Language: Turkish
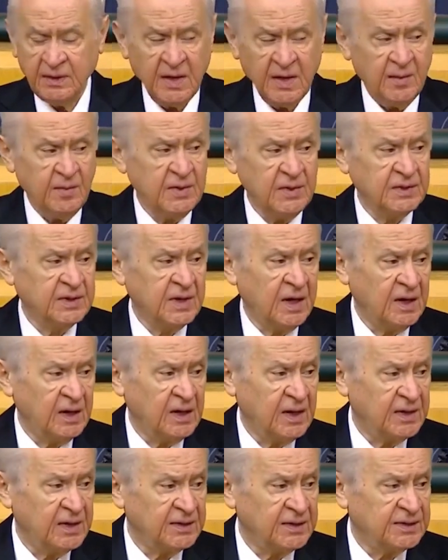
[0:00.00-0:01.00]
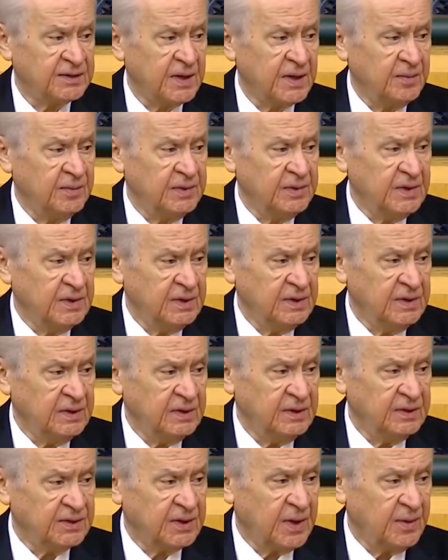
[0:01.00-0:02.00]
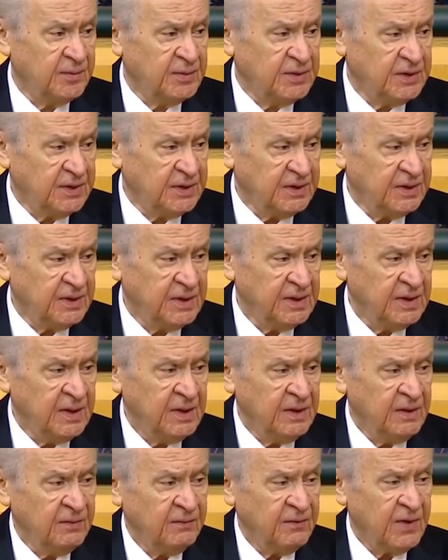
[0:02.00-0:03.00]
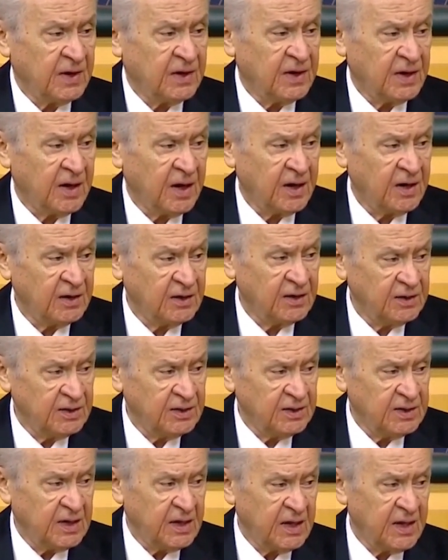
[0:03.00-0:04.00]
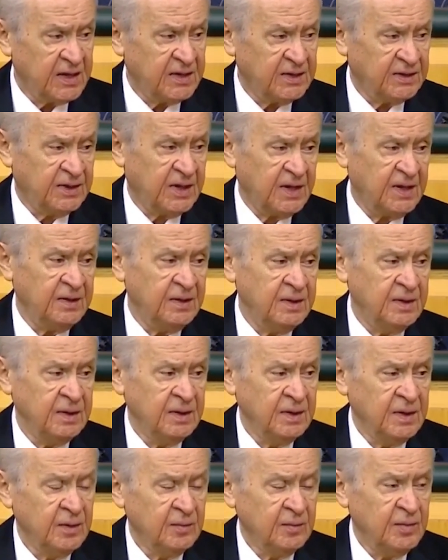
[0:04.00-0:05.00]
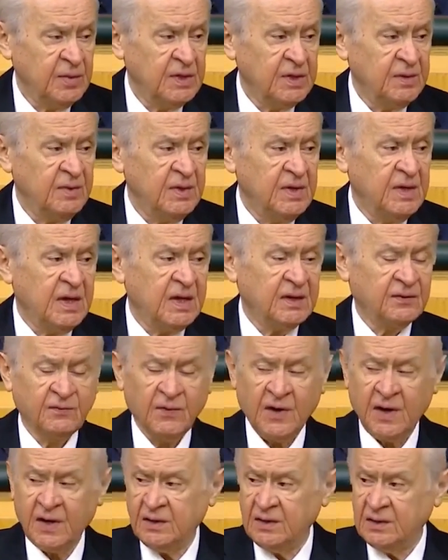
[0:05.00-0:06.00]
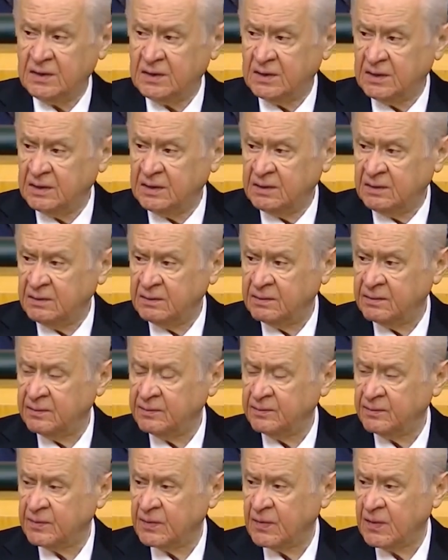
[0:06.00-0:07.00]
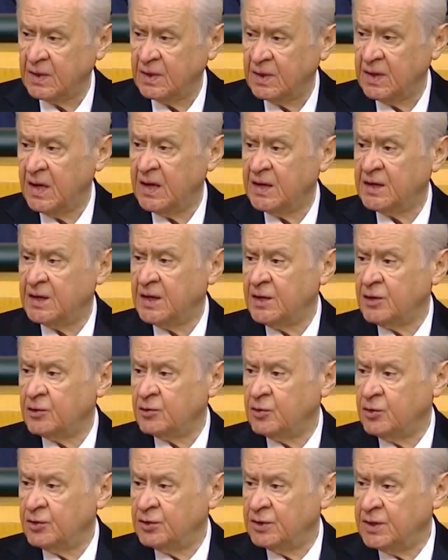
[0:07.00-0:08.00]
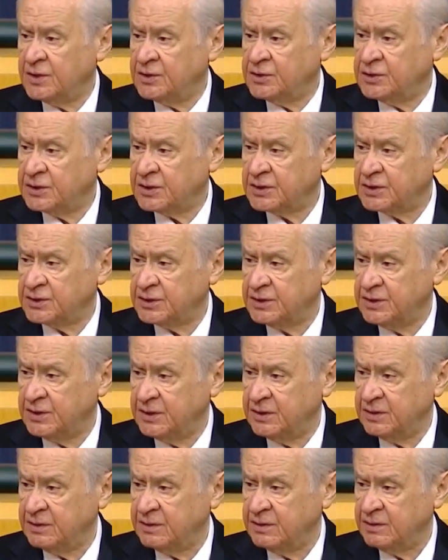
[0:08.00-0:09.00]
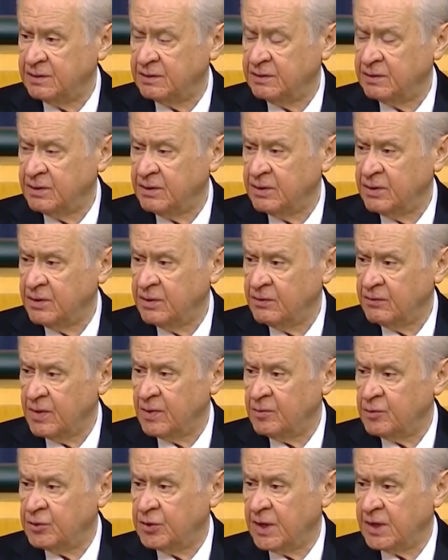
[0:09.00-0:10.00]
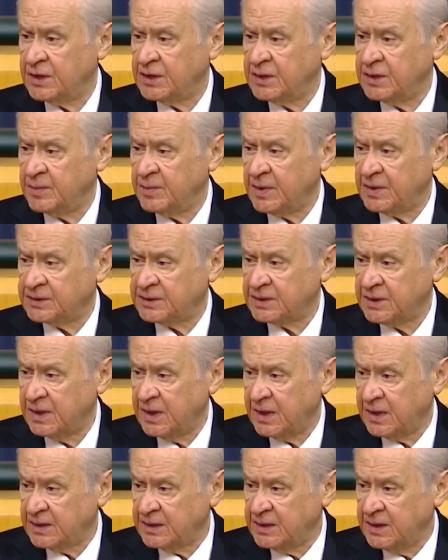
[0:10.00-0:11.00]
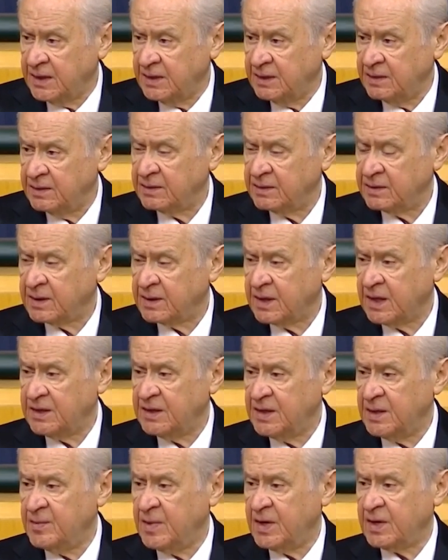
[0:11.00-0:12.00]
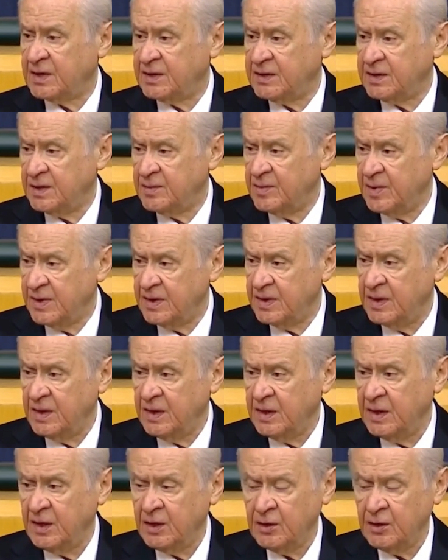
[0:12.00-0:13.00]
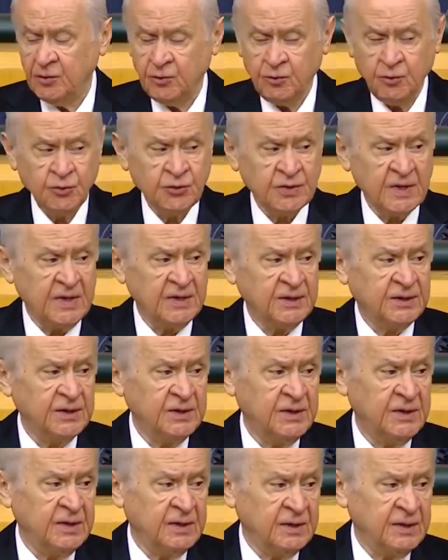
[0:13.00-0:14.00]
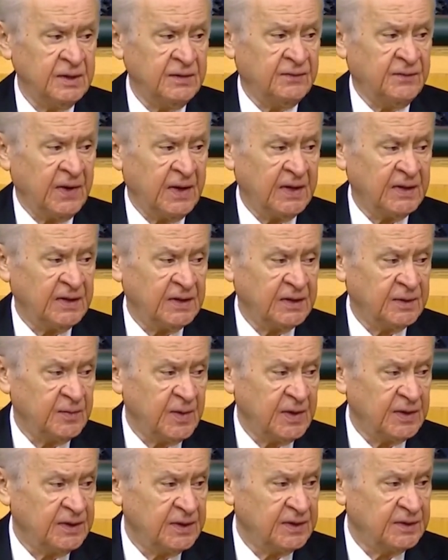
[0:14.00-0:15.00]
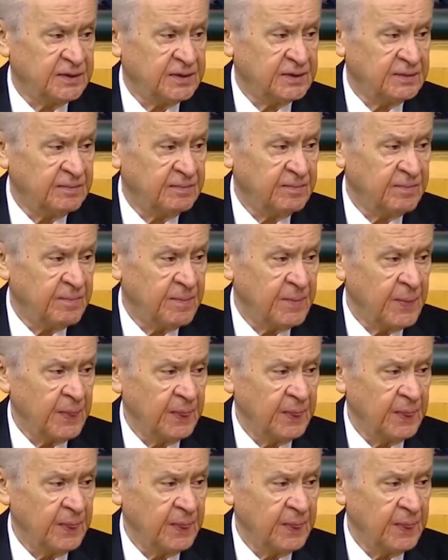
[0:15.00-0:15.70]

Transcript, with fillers: demir dağları sabırlı, sabrı ve kararlılığıyla eriten bir millet varlığının Ergenekon'dan çıkışını ve mütakip asırlarda kademe kademe yükselişini ifade etmektedir.